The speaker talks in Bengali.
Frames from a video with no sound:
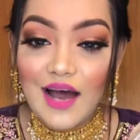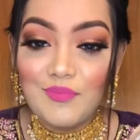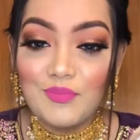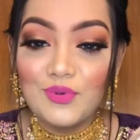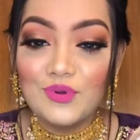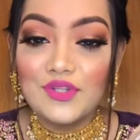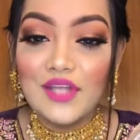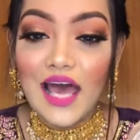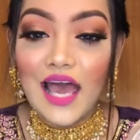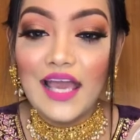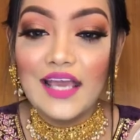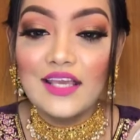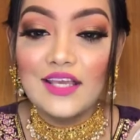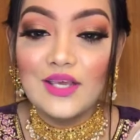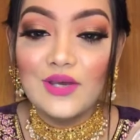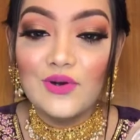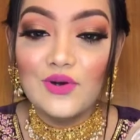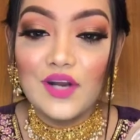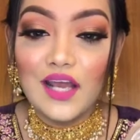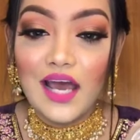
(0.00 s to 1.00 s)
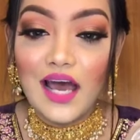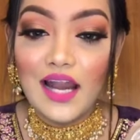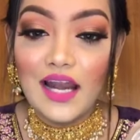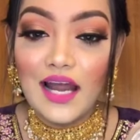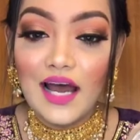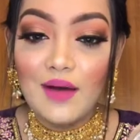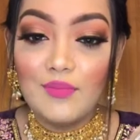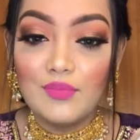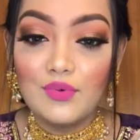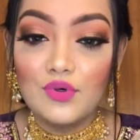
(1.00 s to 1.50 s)
আপু থ্যাংক ইউ
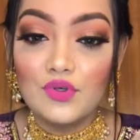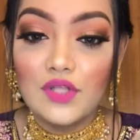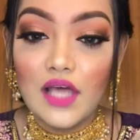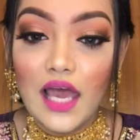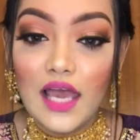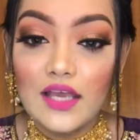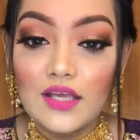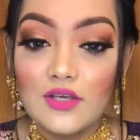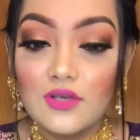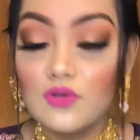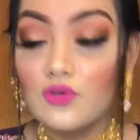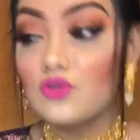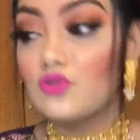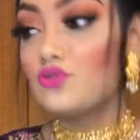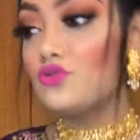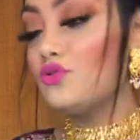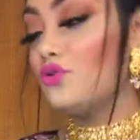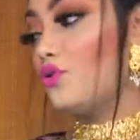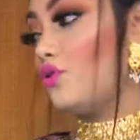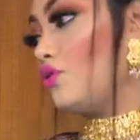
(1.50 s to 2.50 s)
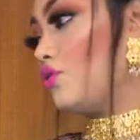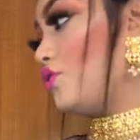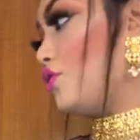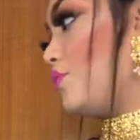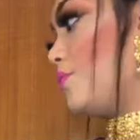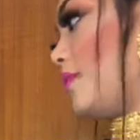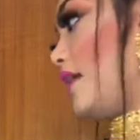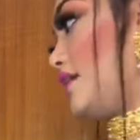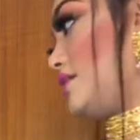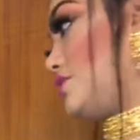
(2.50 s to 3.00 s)
রেহানা আপু থ্যাংক ইউ সো
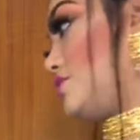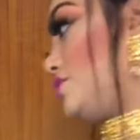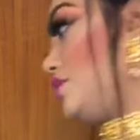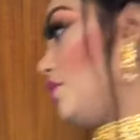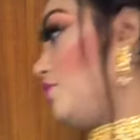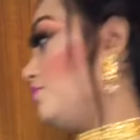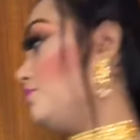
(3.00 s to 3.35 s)
মাচ দাও